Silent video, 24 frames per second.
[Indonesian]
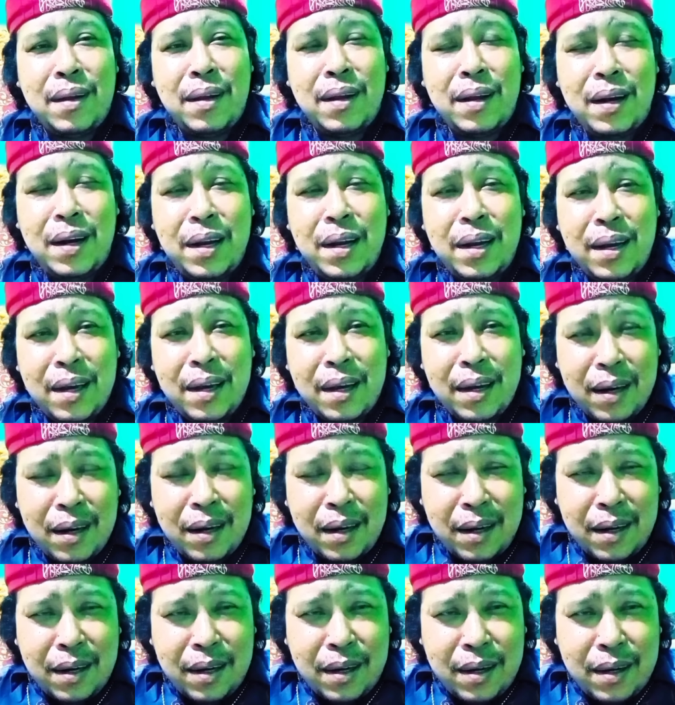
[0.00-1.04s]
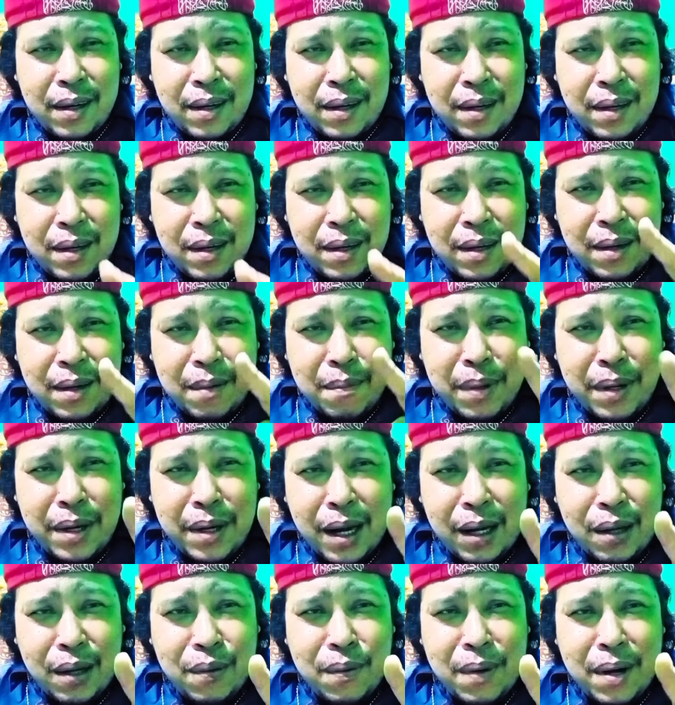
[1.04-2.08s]
jadi
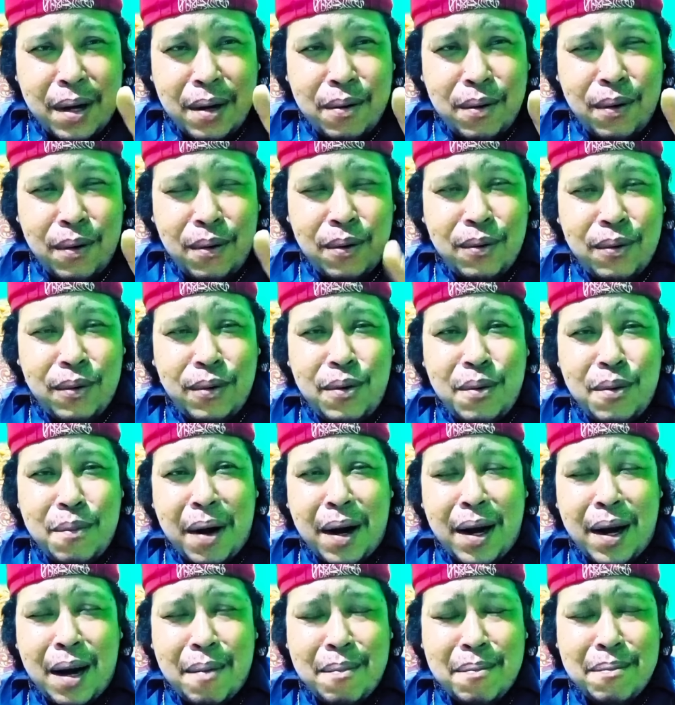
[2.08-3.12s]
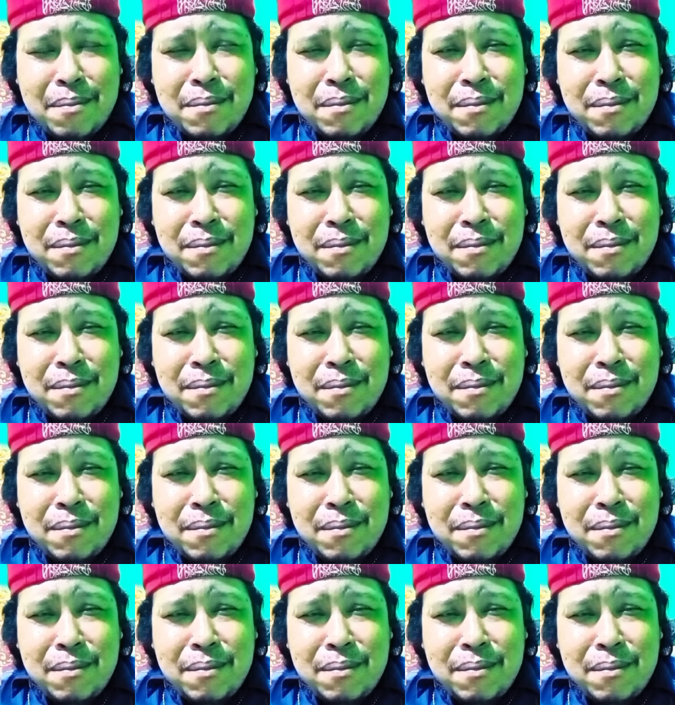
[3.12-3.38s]
penyatuan dulu tujuh malam